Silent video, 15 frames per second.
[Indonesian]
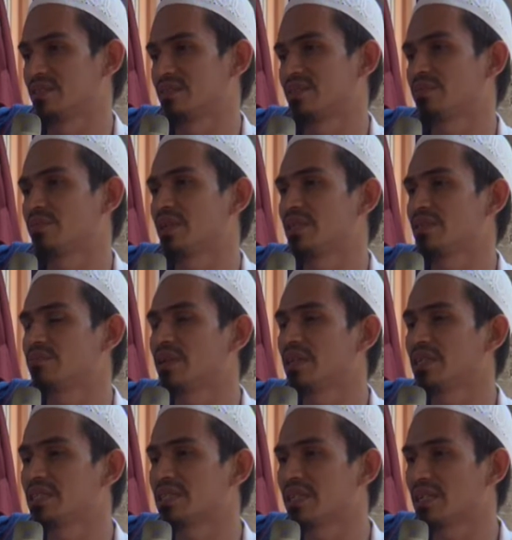
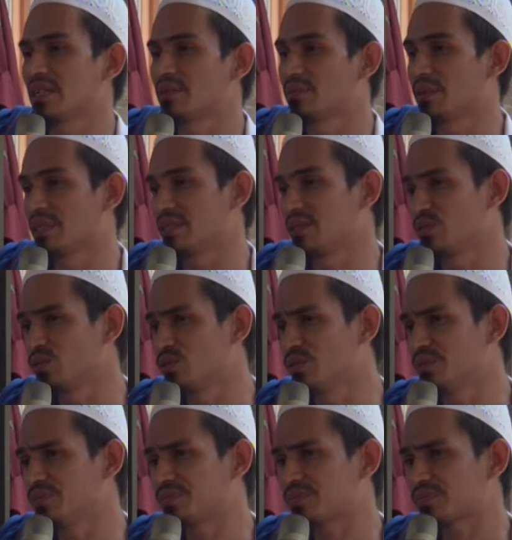Sebaik-baiknya nama itu
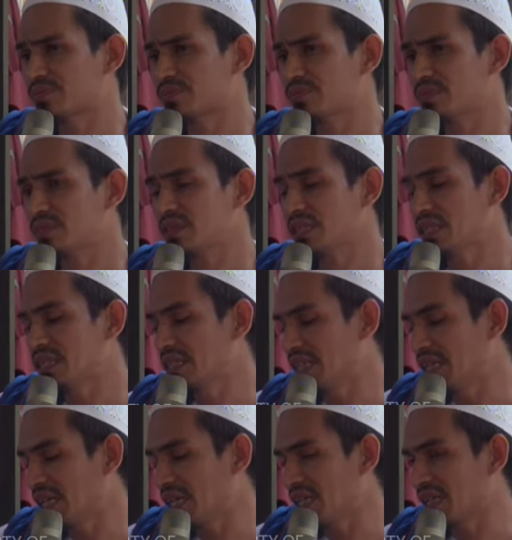
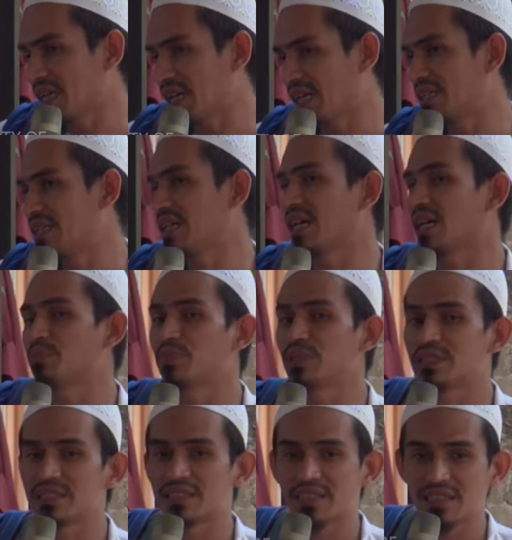yang ada
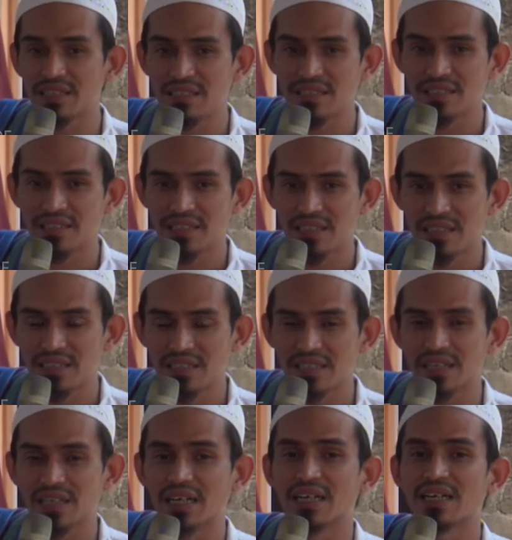abadnya,
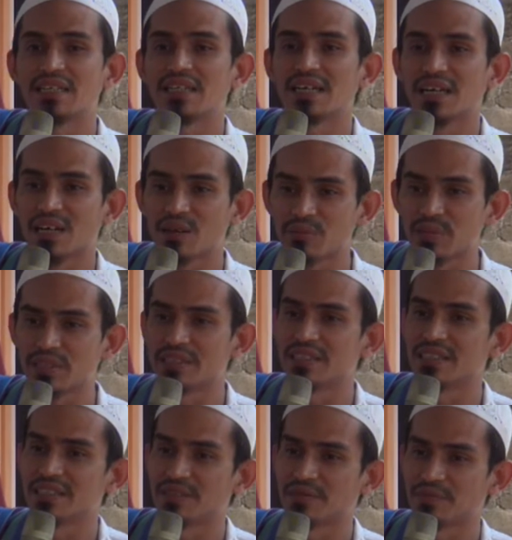yang ada
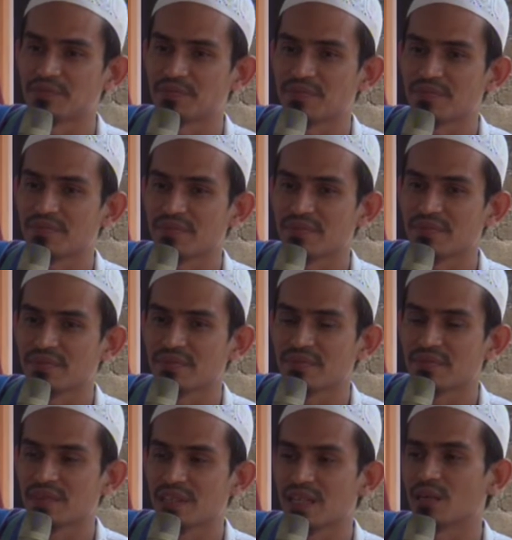hamadnya.
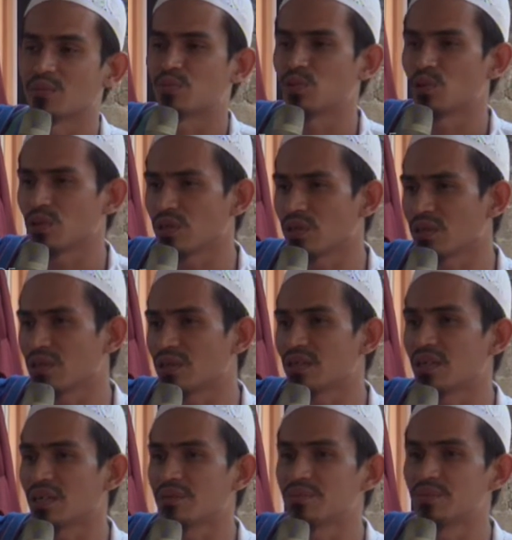
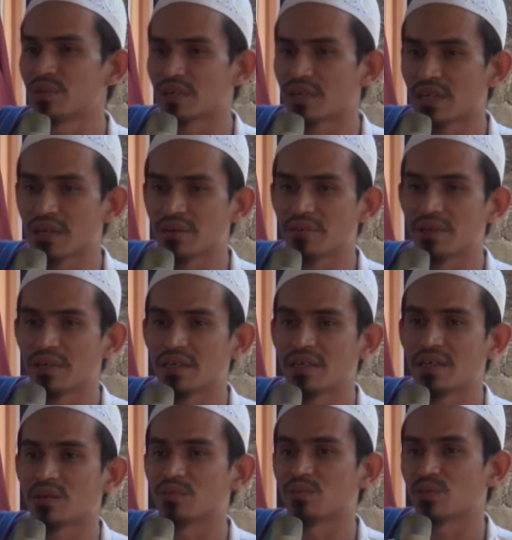Abdullah,
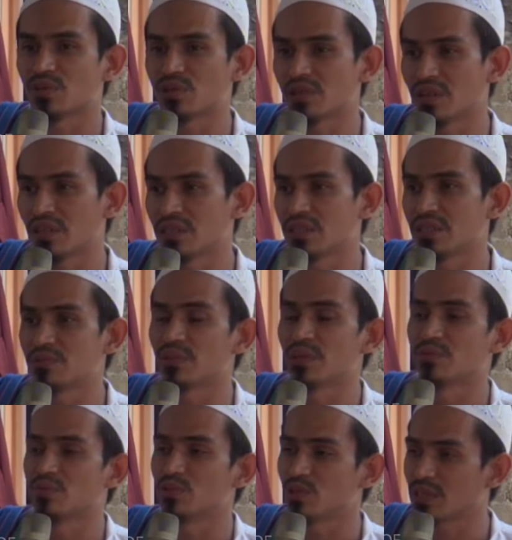Abdurrahman, Abdurrahim,
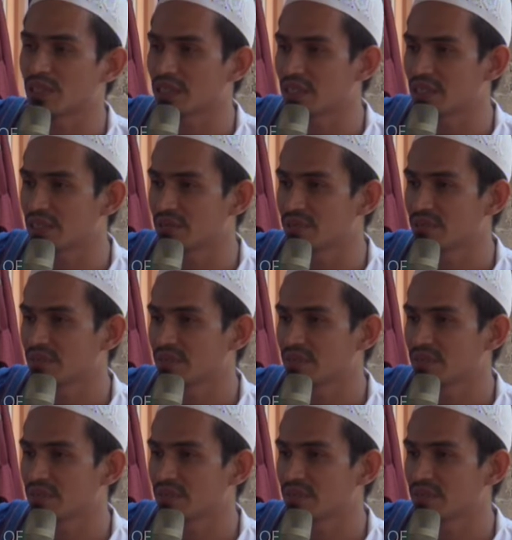Abdul Karim